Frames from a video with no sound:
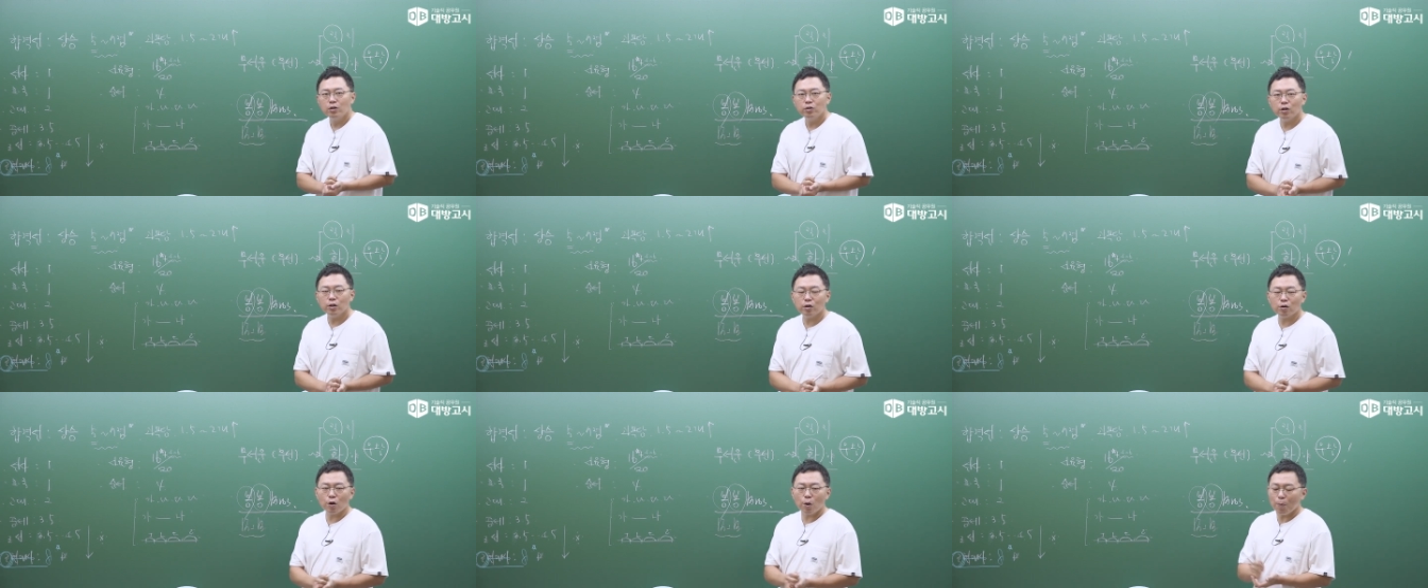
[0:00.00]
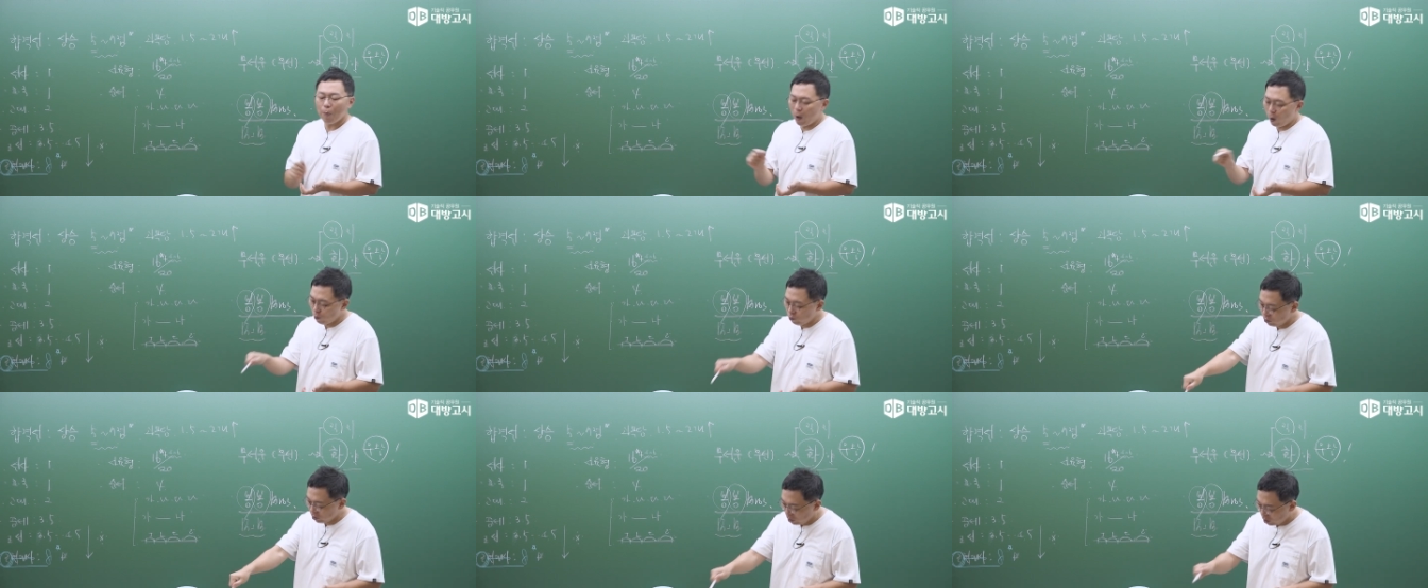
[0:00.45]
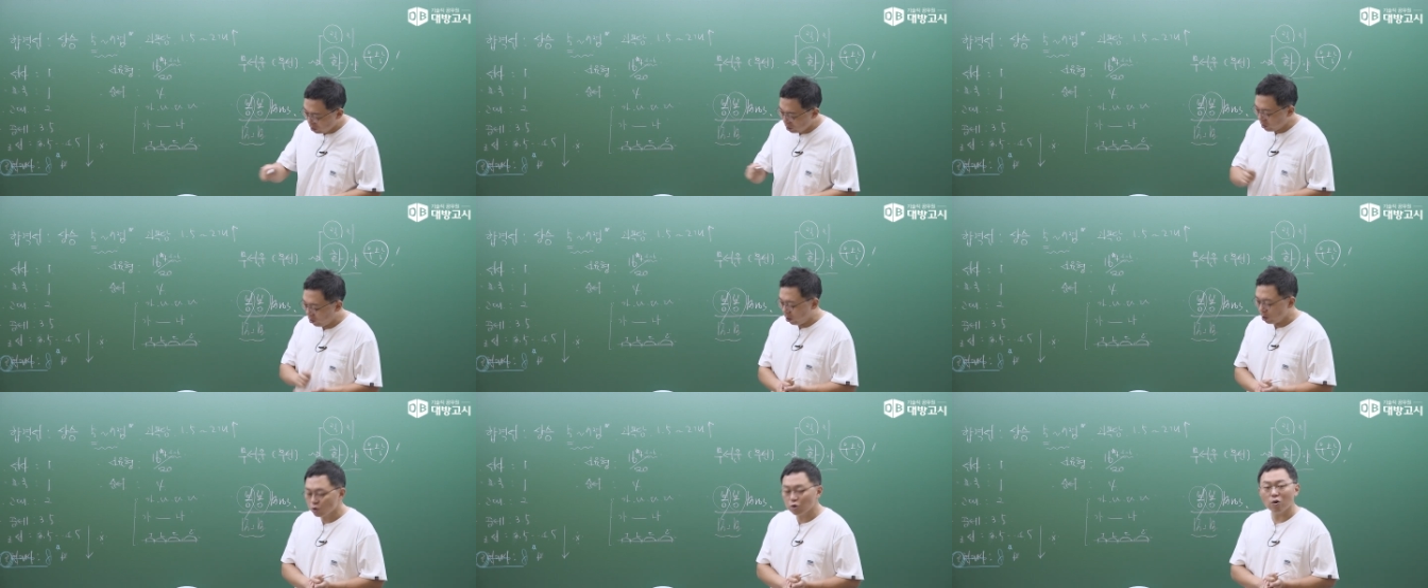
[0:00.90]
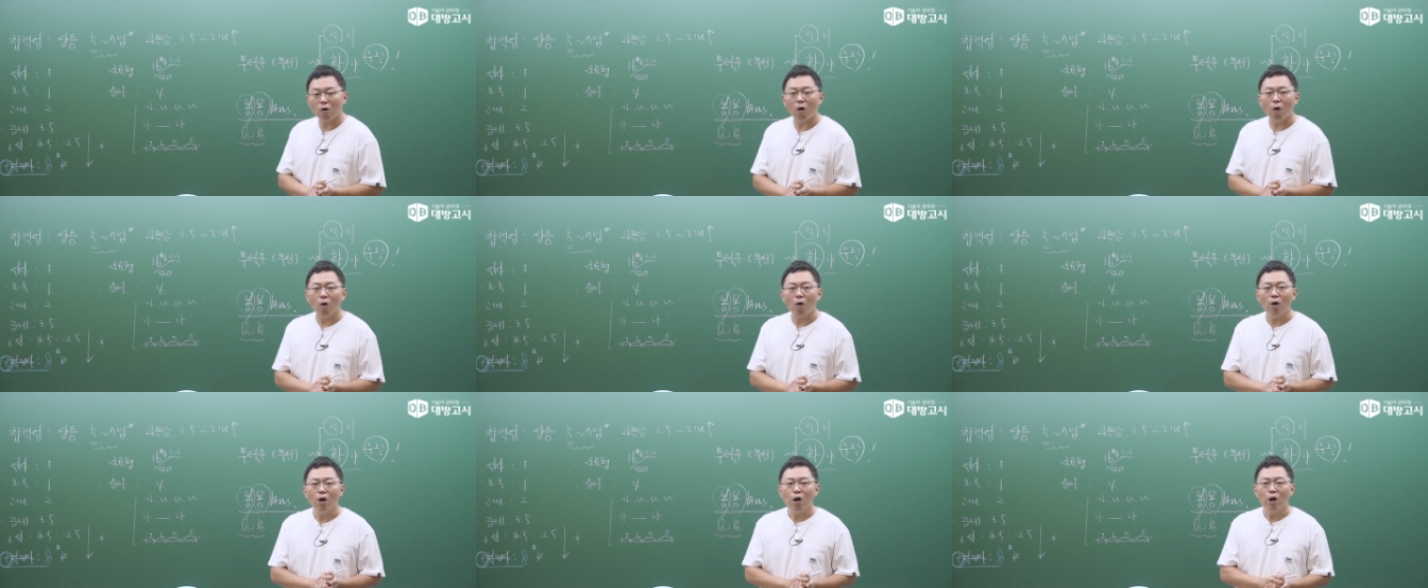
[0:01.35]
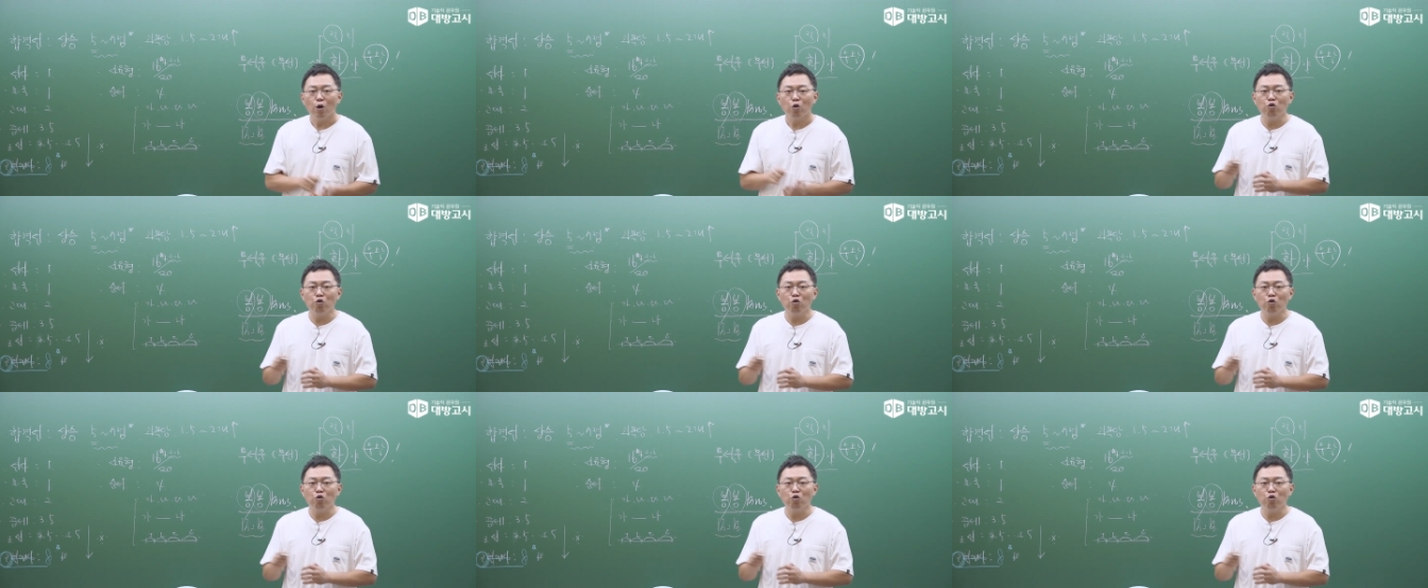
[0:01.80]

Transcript: 근데 그게 바로 그냥 이렇게 나왔죠.